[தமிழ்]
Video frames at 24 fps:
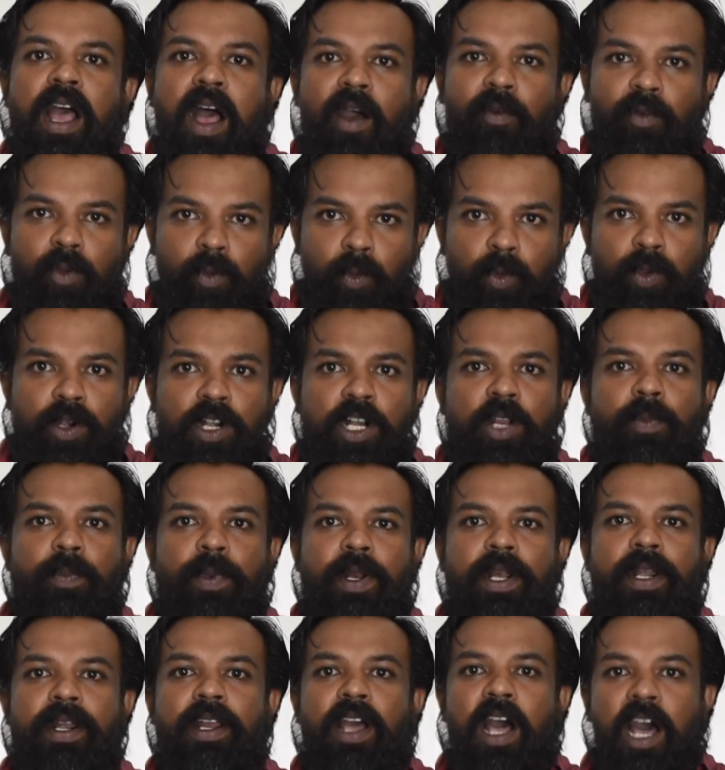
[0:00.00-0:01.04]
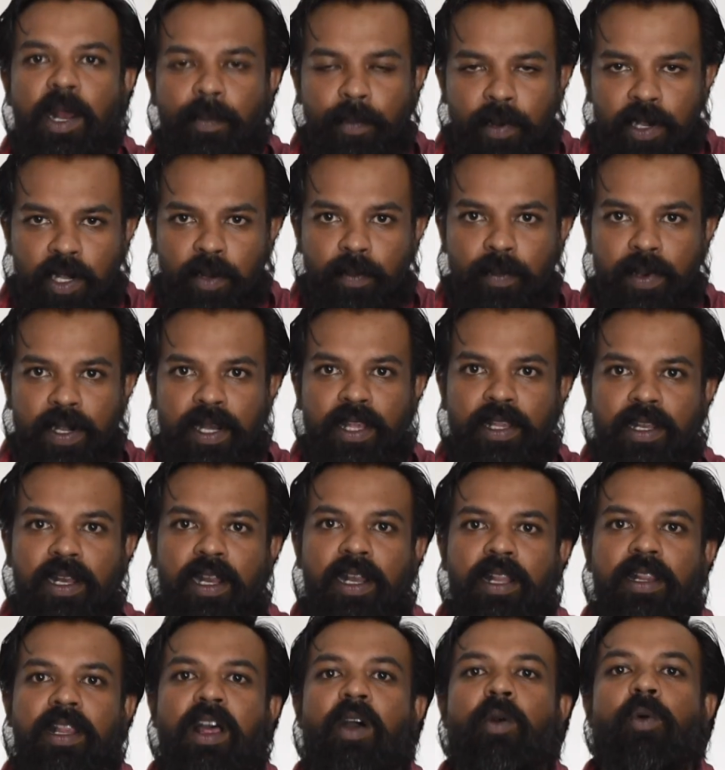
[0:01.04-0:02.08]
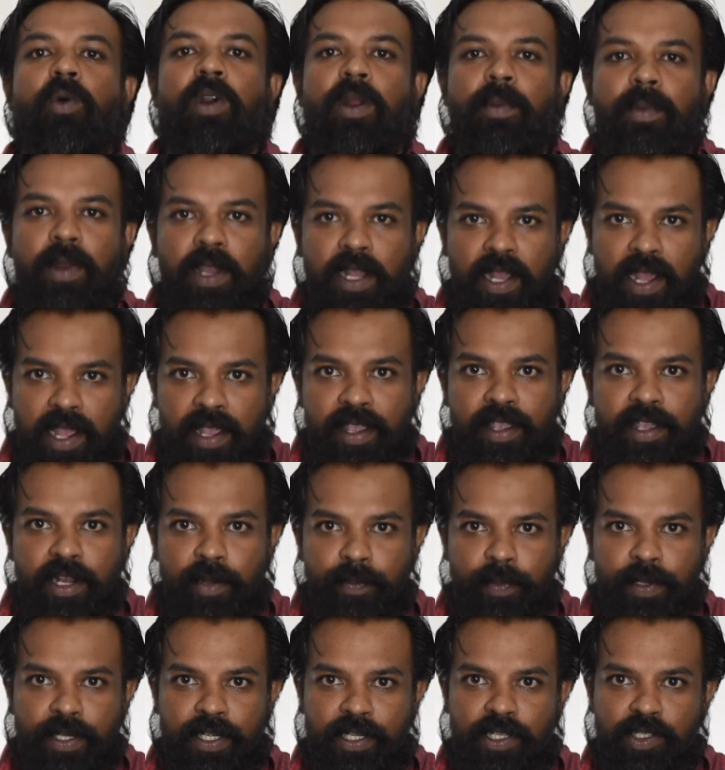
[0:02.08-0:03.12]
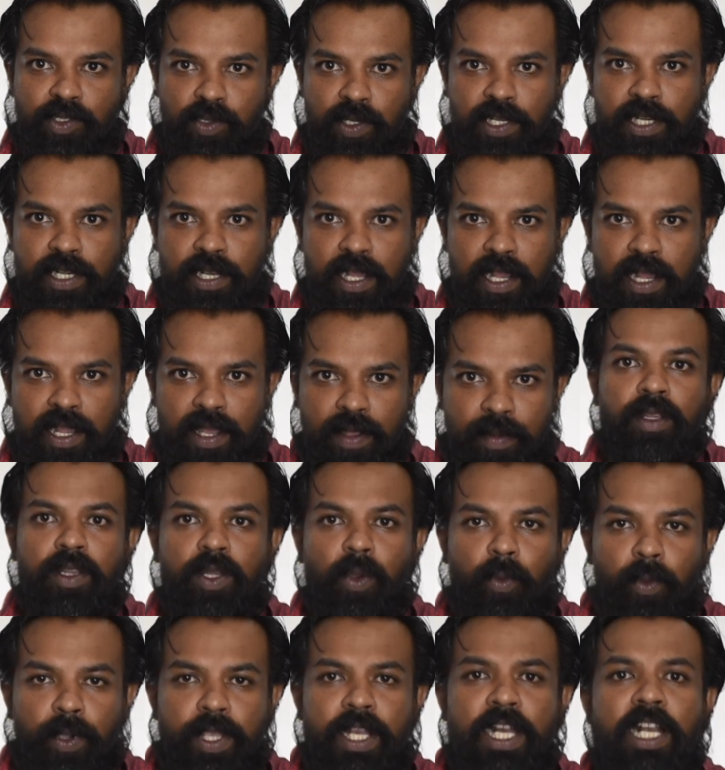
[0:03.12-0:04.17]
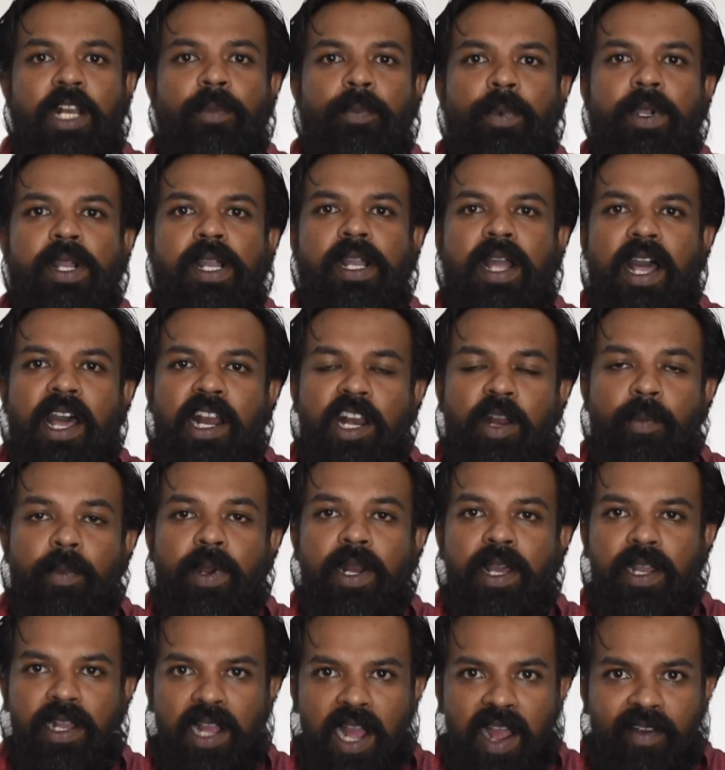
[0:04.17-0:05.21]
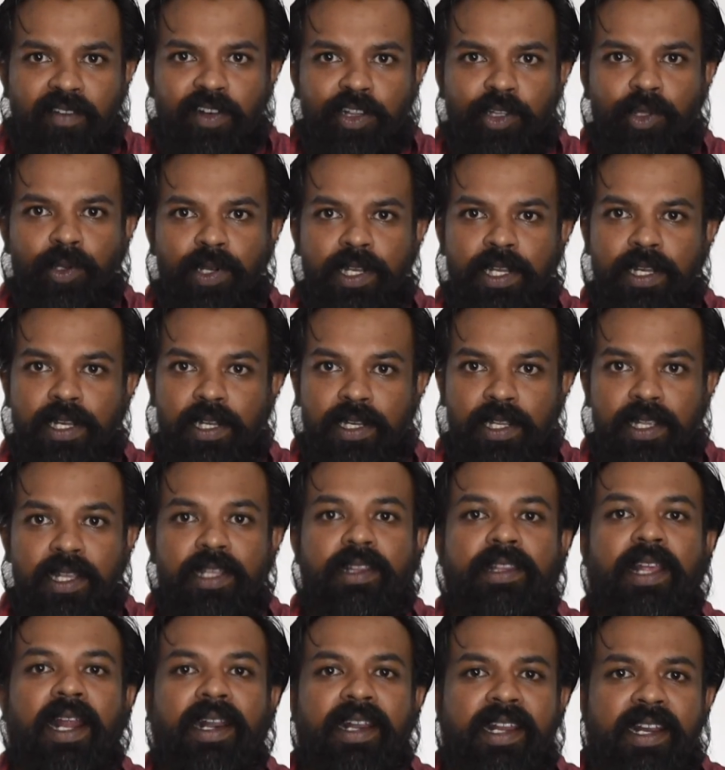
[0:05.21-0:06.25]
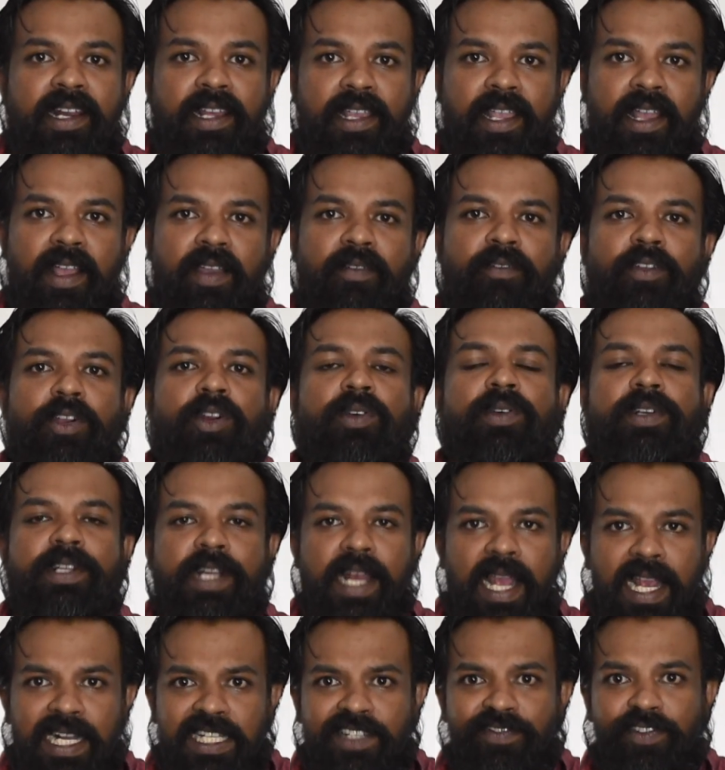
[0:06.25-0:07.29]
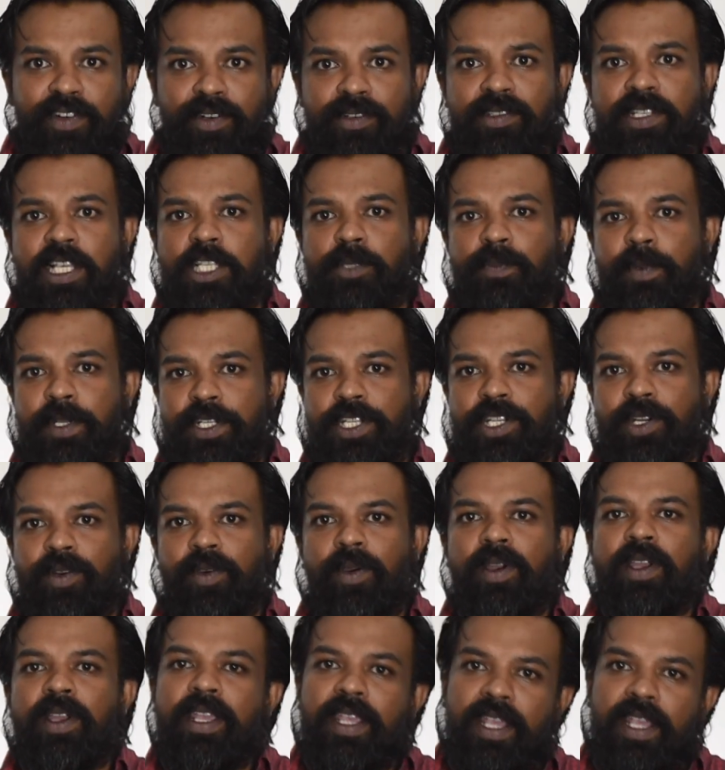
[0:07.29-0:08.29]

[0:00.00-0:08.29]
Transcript: அவங்க உருண்டு பிறண்டு ஆர்ப்பாட்டம் பண்ணதுனால தான் அவங்க உடம்புல காயம் ஏற்பட்டிருக்குன்னு சொல்லியிருக்காங்க இந்த உயிரிழப்புக்கு காரணமான காவல்துறையினருக்கு தண்டனையா வெறும் டிரான்ஸ்பரும் சஸ்பென்ஷனும்